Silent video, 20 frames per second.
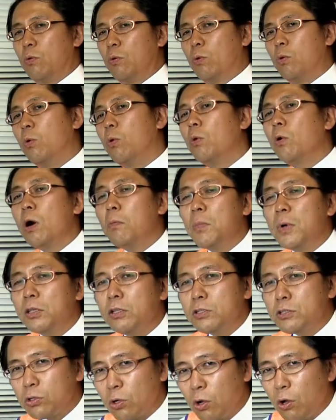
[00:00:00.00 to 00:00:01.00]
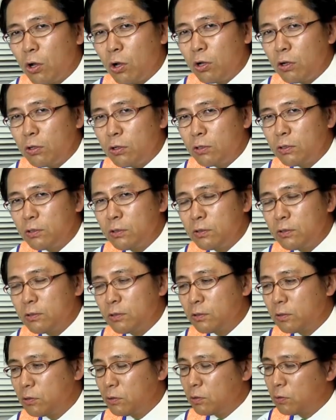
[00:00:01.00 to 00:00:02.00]
大あんまでしょ
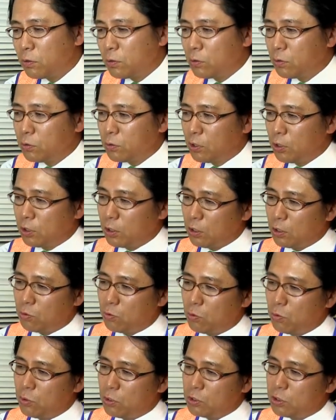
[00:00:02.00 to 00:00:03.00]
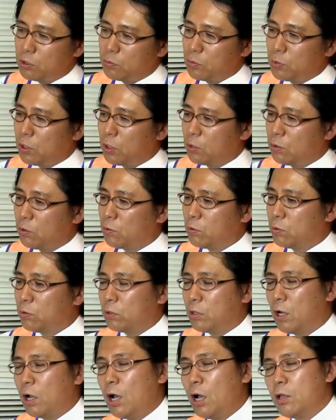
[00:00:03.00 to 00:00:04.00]
でね小泉はねこ
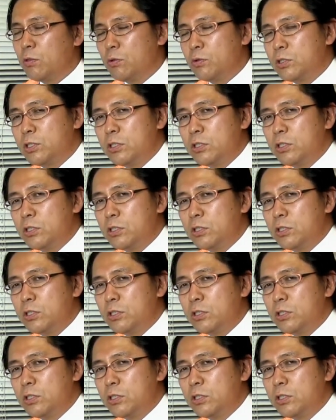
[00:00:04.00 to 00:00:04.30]
の長野